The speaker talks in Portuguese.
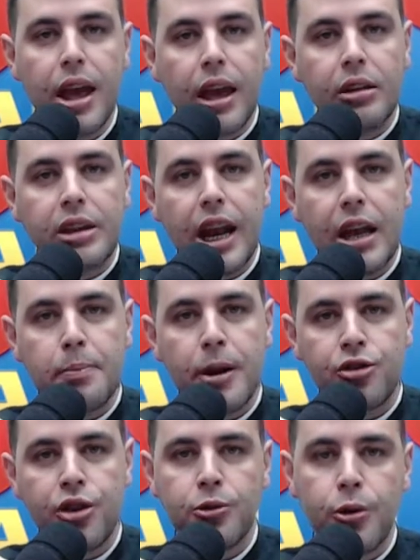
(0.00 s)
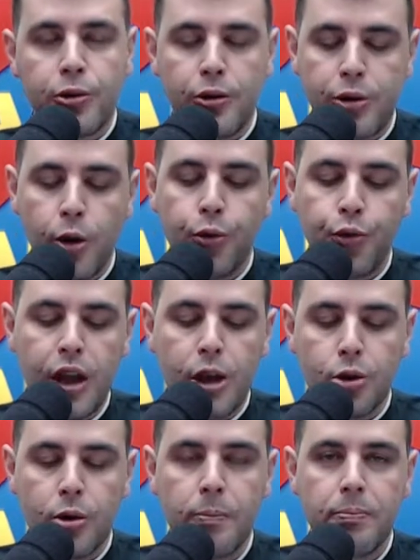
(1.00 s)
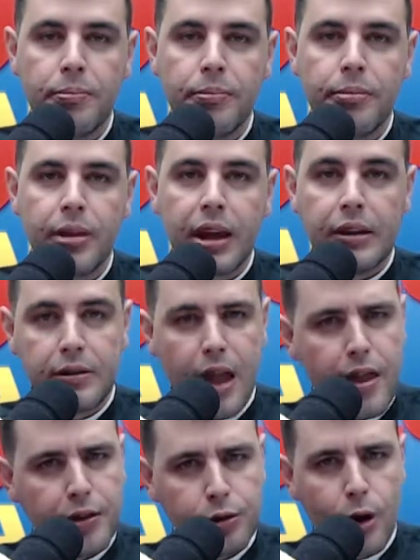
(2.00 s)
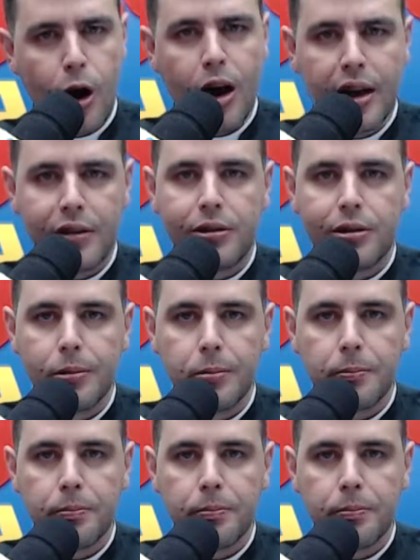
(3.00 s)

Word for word: Entregue para Jesus o seu filho que está nas drogas?